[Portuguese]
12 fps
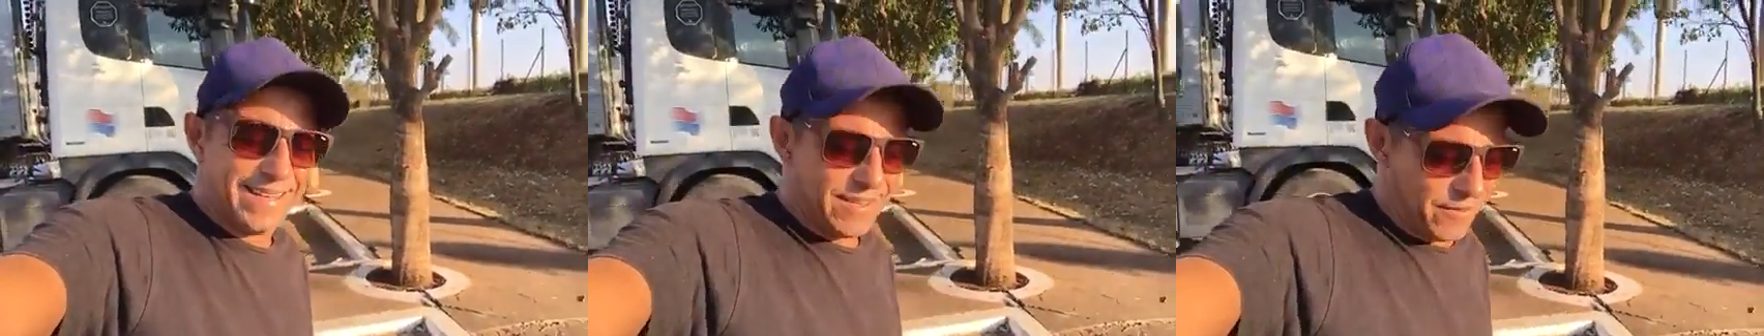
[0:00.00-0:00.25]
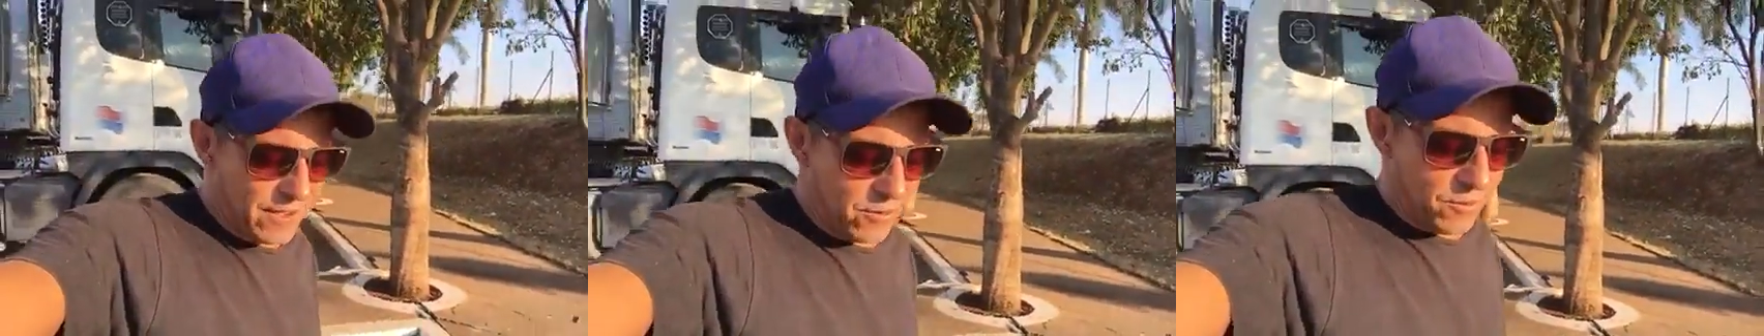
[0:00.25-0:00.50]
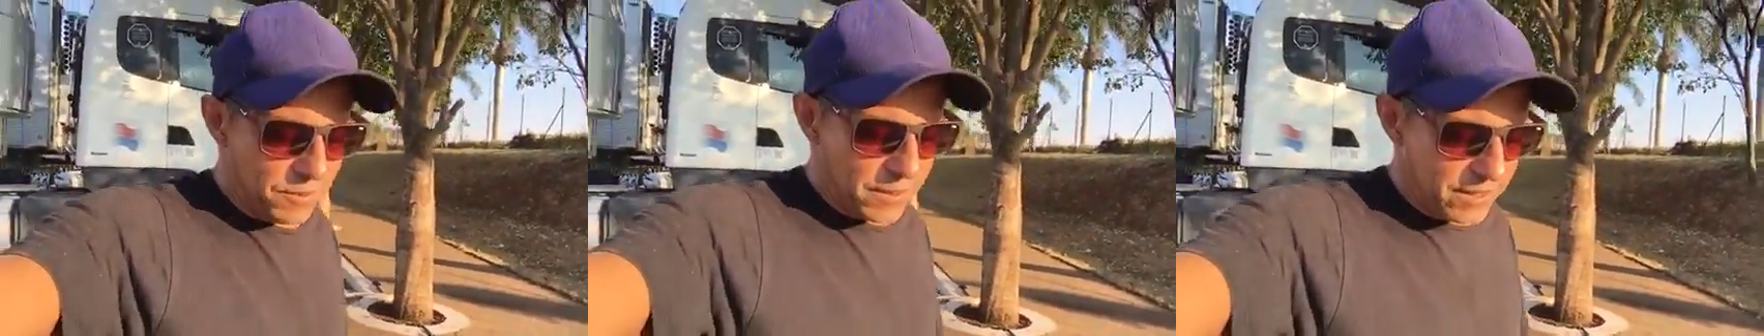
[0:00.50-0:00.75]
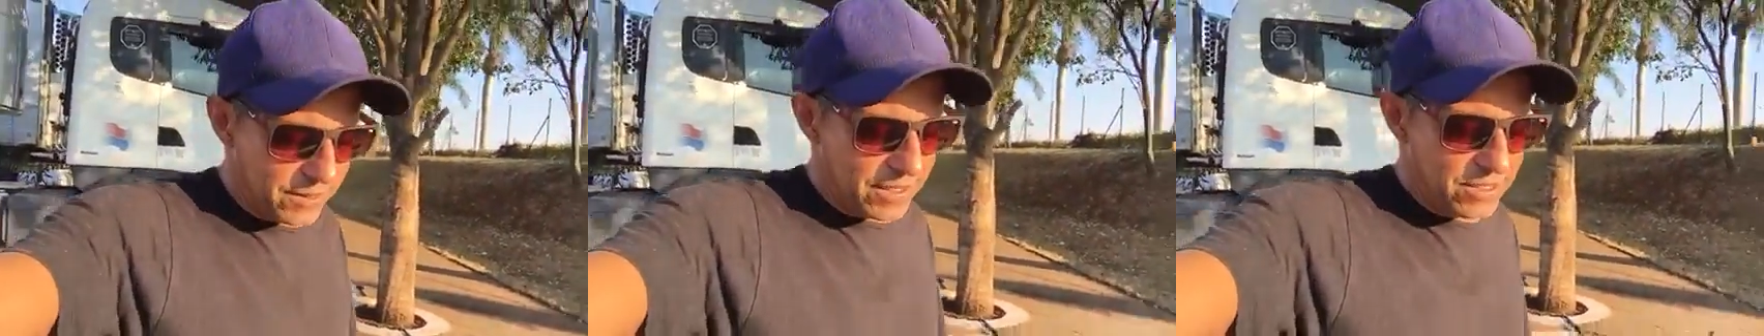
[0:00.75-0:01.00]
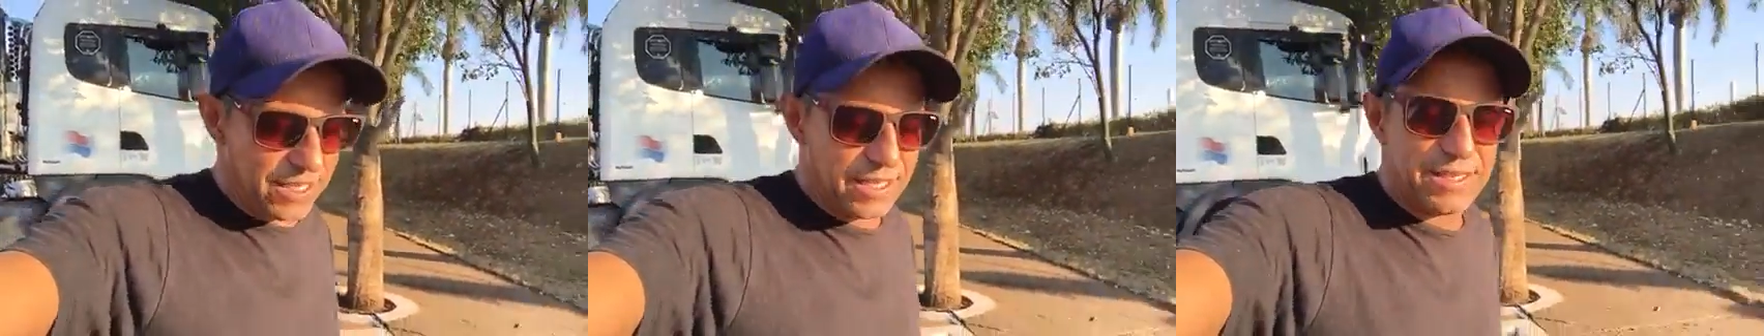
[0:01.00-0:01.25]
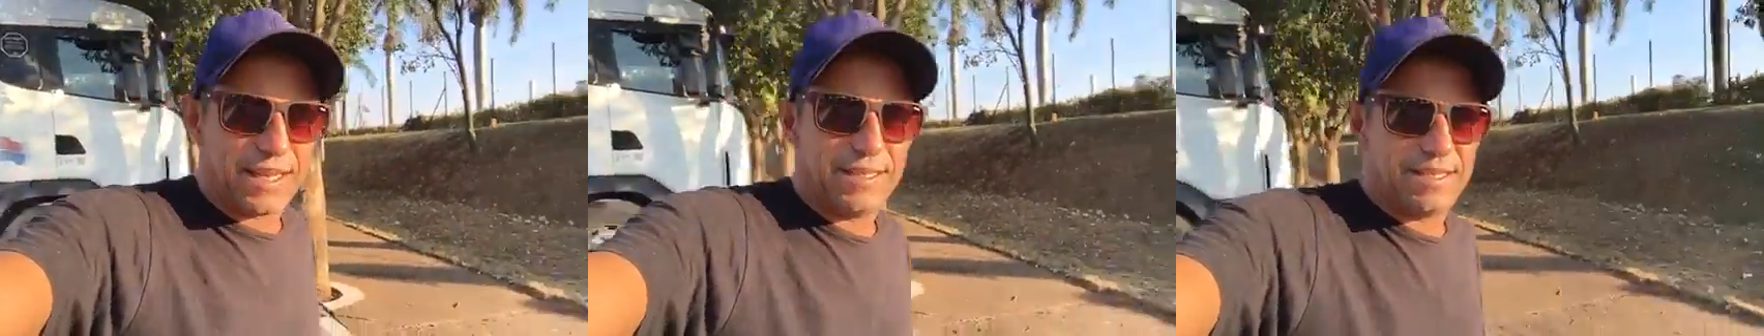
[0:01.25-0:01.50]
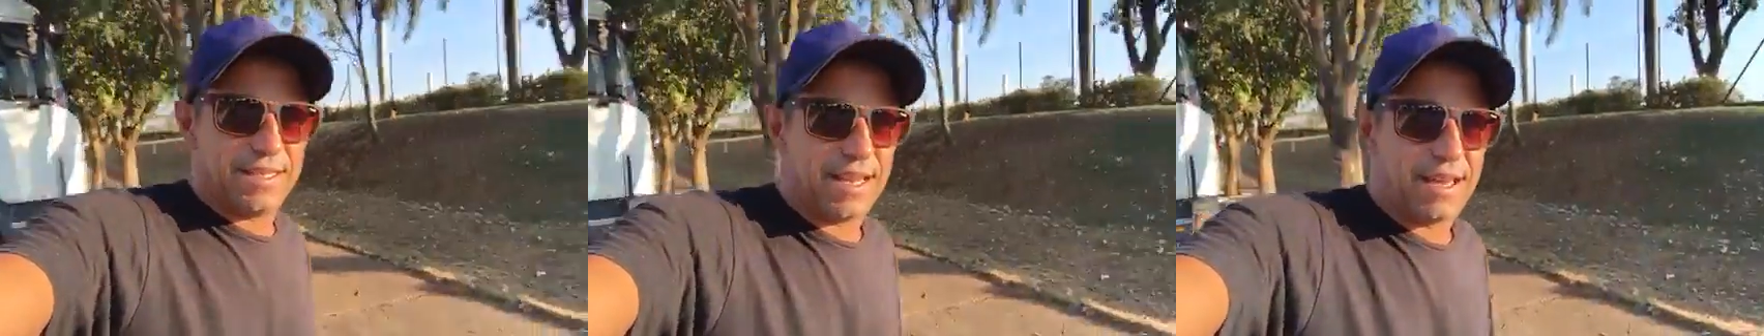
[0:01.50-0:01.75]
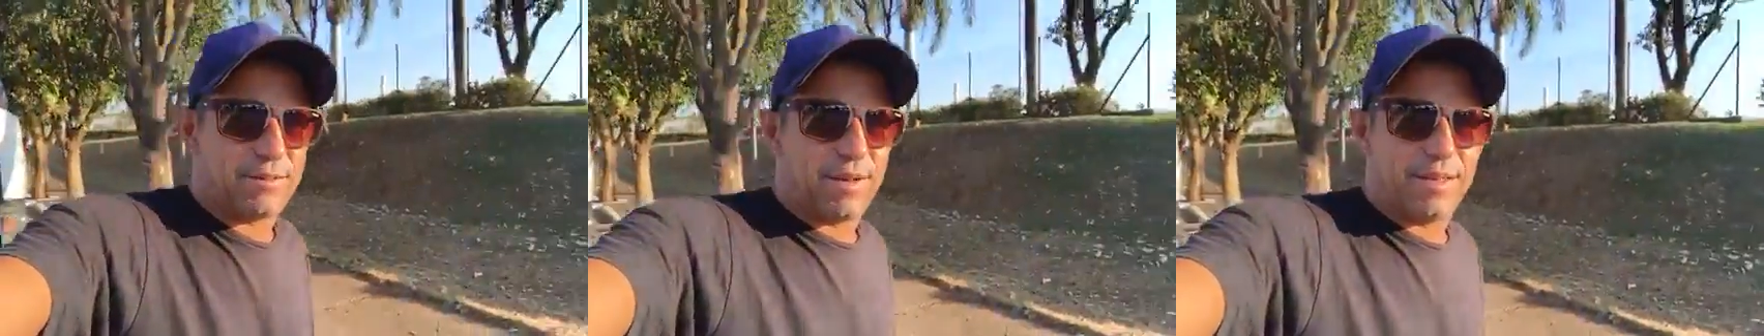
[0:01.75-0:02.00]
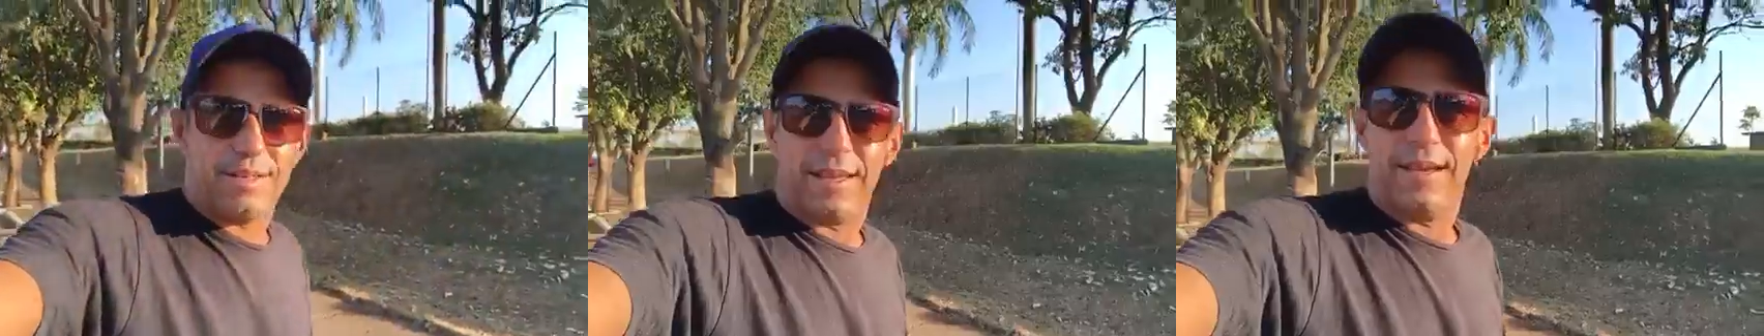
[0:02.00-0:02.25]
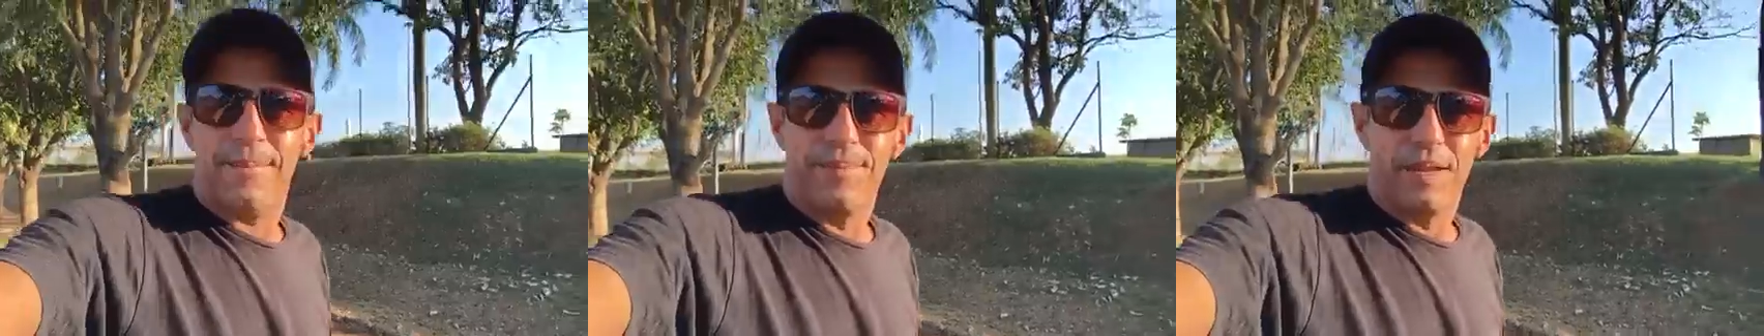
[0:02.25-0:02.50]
que vem acompanhando a gente aí direto aí, né?